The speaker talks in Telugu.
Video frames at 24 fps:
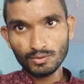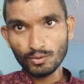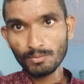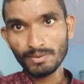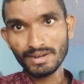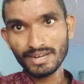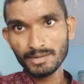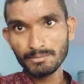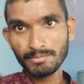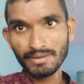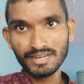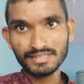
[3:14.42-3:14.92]

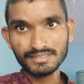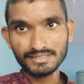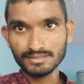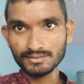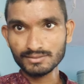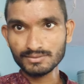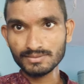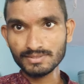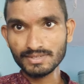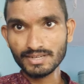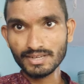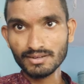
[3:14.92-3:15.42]
ఉమెన్ని పెళ్లి
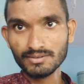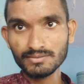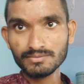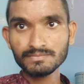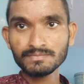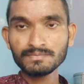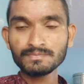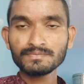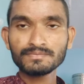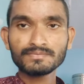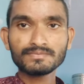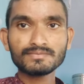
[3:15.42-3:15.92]
చేసుకుంటారు
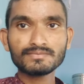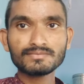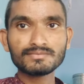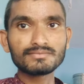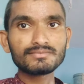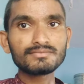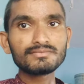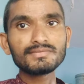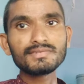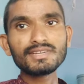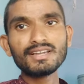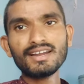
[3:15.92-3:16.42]

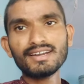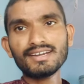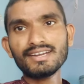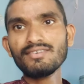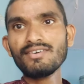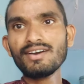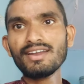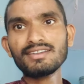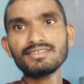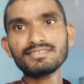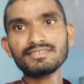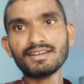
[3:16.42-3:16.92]
అంటే
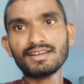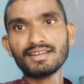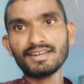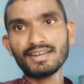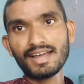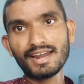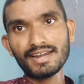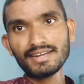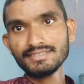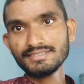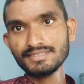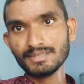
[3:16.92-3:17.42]
వాళ్ళు
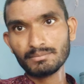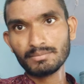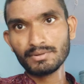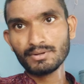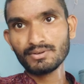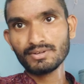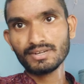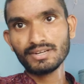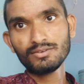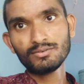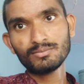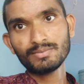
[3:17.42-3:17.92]
ఇలా అని
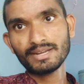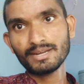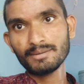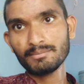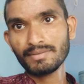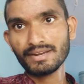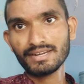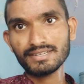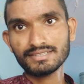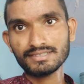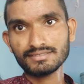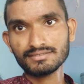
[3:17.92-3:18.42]
చెప్పకుండా ఉమెన్ని
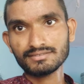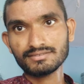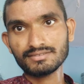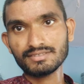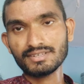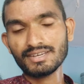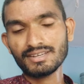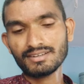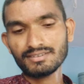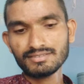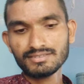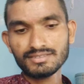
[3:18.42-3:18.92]
పెళ్లి
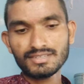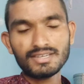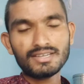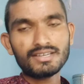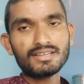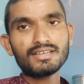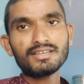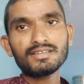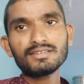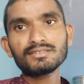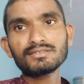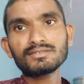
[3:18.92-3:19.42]
చేసుకుంటారు
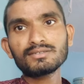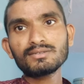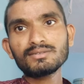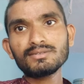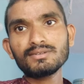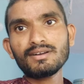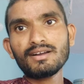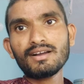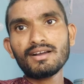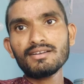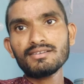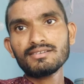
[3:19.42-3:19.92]
సో
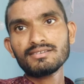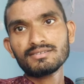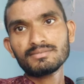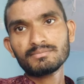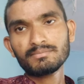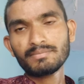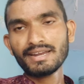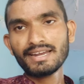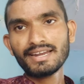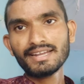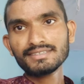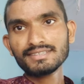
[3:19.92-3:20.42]

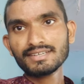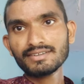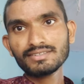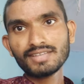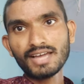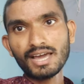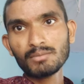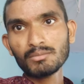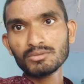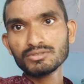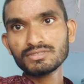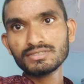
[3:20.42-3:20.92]
పెళ్ళైన
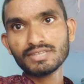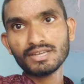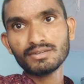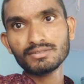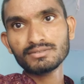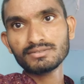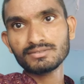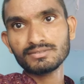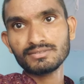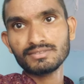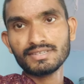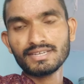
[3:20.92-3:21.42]
తర్వాత ఆల్మోస్ట్
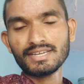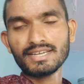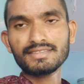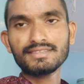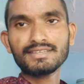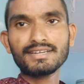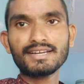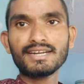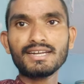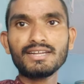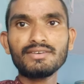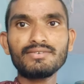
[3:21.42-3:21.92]
తెలుస్తుంది
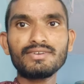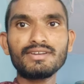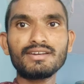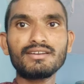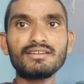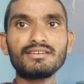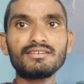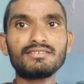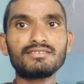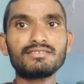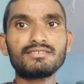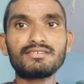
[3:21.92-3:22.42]
ఎందుకంటే
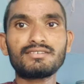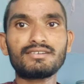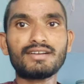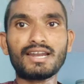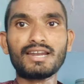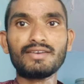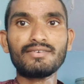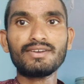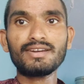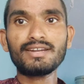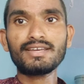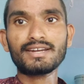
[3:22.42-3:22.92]
వీళ్ళు
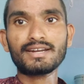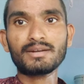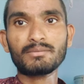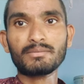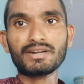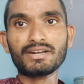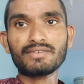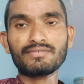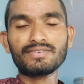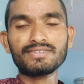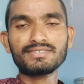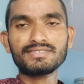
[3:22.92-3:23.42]
కలవలేరు
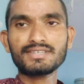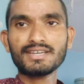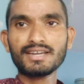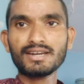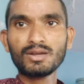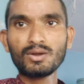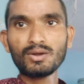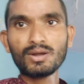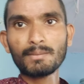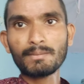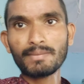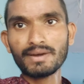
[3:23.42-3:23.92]
అనమాట
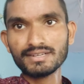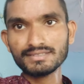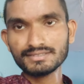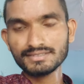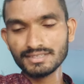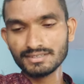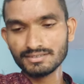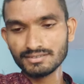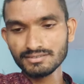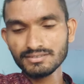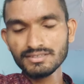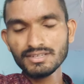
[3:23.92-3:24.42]
ఫిజికల్గా ఒక
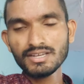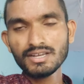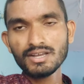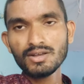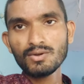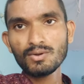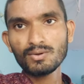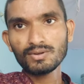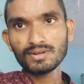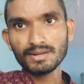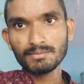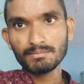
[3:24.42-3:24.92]
పర్సన్
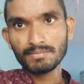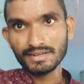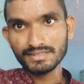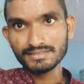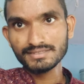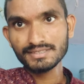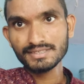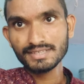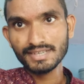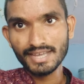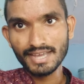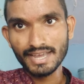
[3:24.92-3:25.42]
ఒక
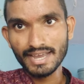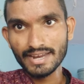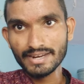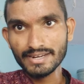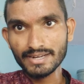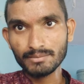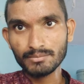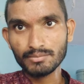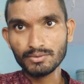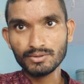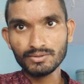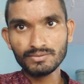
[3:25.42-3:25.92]
పర్సన్ గే
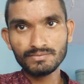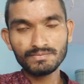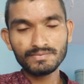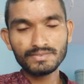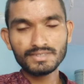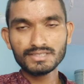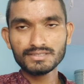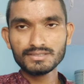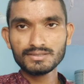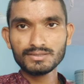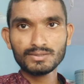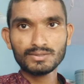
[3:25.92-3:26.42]
అయినప్పుడు
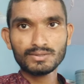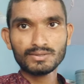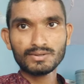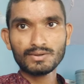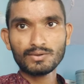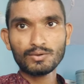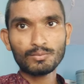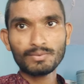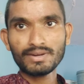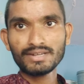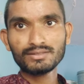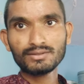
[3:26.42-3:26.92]
సో
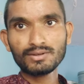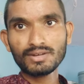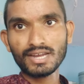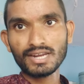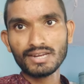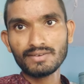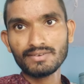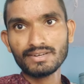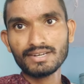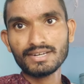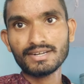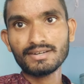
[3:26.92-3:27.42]
ఉమెన్తో
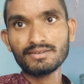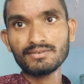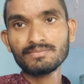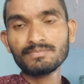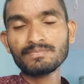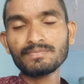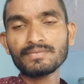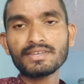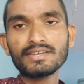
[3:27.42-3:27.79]
కలవలేడు